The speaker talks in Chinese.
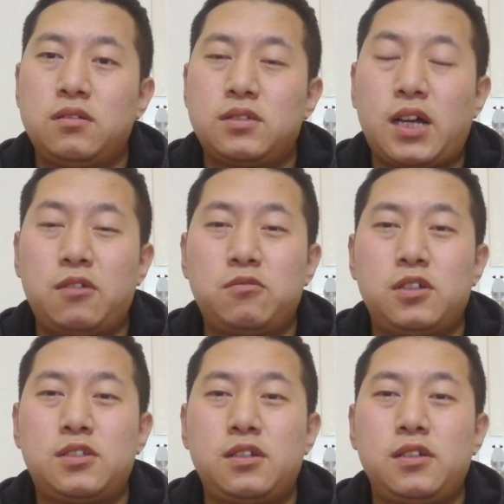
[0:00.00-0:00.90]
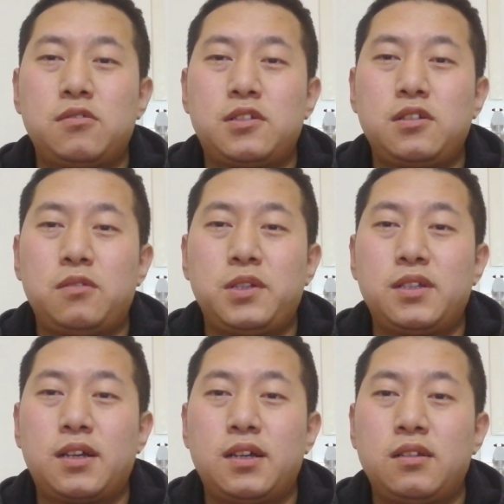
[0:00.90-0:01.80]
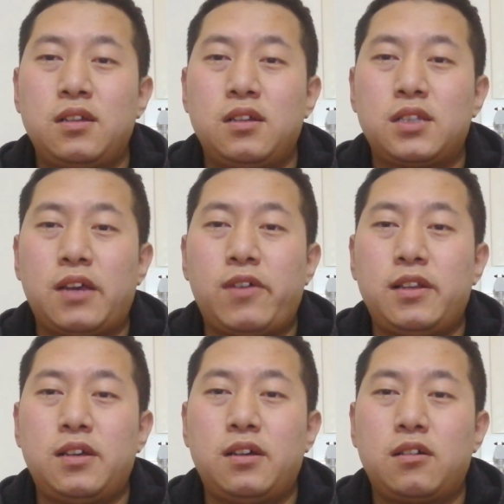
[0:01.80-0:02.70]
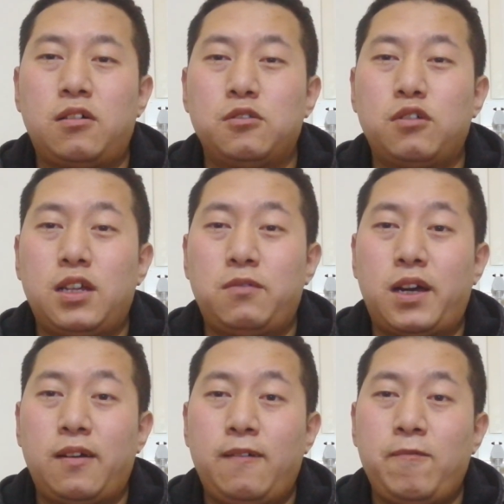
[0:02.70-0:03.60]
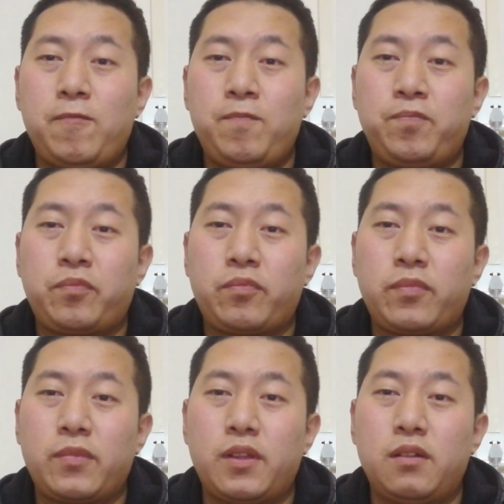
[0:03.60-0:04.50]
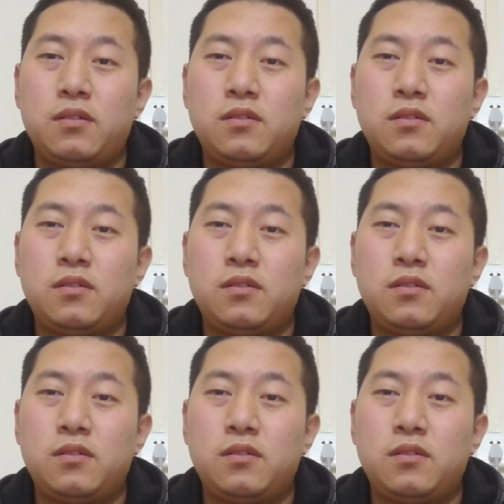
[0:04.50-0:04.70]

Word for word: 大陆的治理优势要比这个台湾的好多了吧？啊，